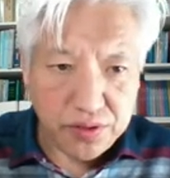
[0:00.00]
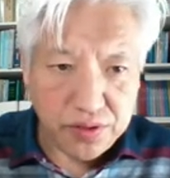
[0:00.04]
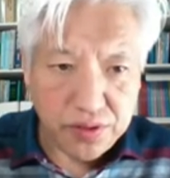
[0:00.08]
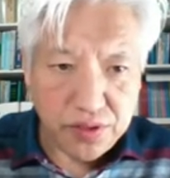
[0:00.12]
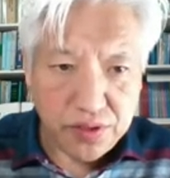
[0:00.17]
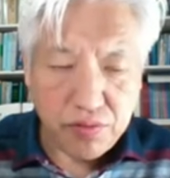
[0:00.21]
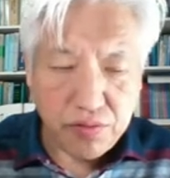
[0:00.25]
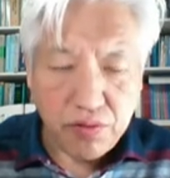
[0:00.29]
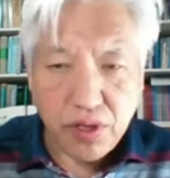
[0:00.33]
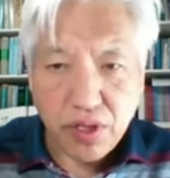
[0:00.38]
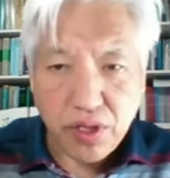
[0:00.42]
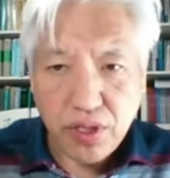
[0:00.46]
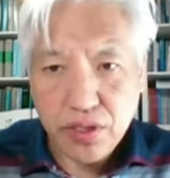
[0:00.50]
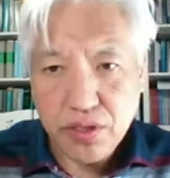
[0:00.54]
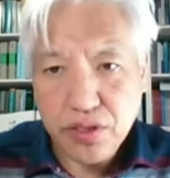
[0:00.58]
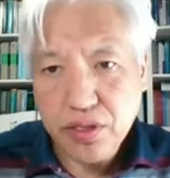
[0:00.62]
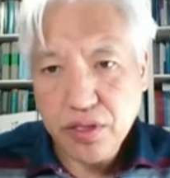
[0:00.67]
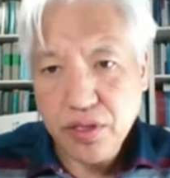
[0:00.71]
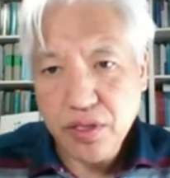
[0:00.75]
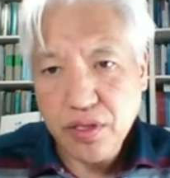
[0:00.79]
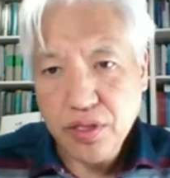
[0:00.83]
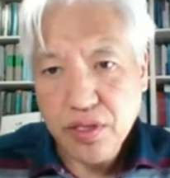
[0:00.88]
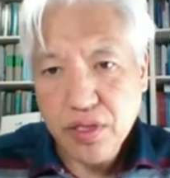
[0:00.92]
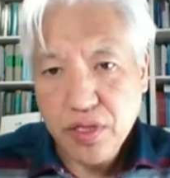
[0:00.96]

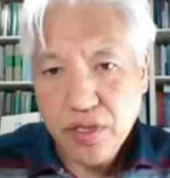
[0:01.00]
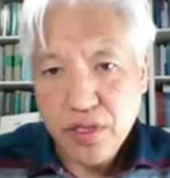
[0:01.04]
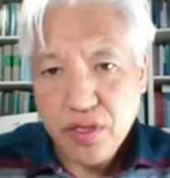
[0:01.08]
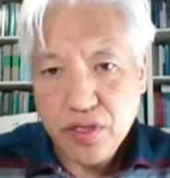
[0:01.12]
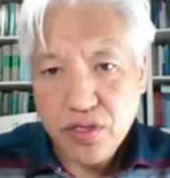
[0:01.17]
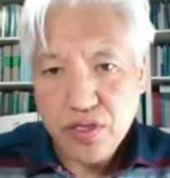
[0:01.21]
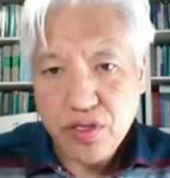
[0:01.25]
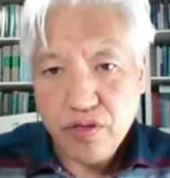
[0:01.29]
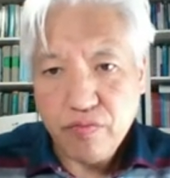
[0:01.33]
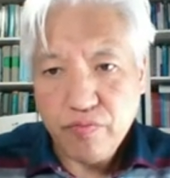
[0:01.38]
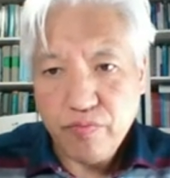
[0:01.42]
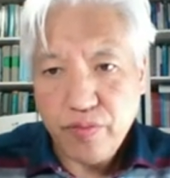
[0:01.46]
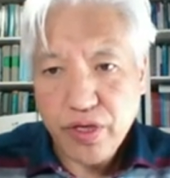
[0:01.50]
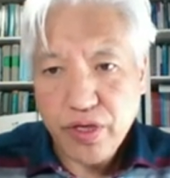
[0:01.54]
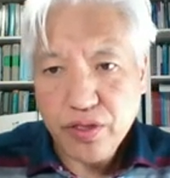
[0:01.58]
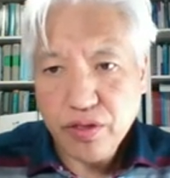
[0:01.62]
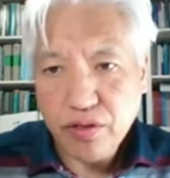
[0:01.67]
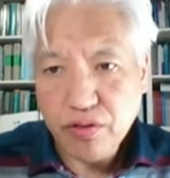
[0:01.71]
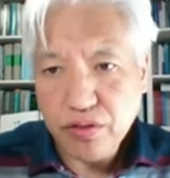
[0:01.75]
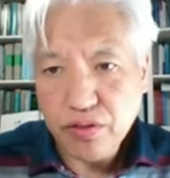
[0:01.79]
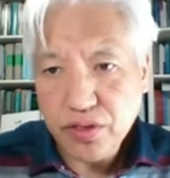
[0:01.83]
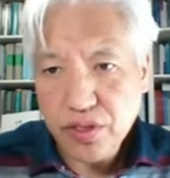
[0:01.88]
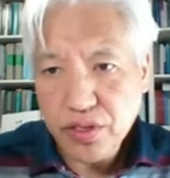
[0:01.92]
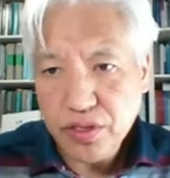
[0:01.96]
여호와께서
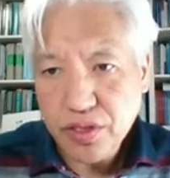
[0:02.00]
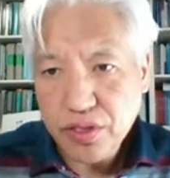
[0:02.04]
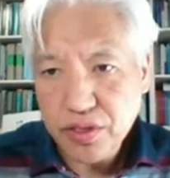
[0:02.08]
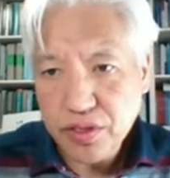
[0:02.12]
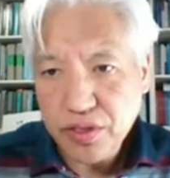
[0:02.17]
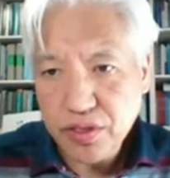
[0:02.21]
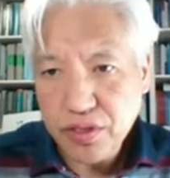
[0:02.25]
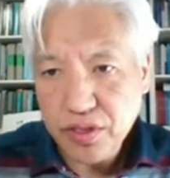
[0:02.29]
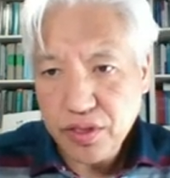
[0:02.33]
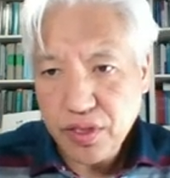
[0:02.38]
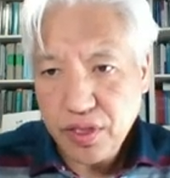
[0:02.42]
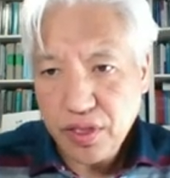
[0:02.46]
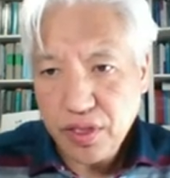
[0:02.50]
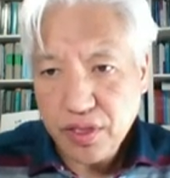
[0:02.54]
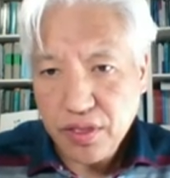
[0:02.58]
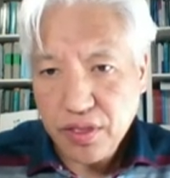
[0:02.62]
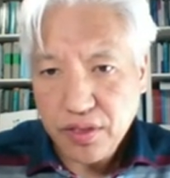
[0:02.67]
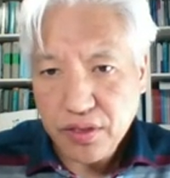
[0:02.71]
심판자로 쓰실 것이다.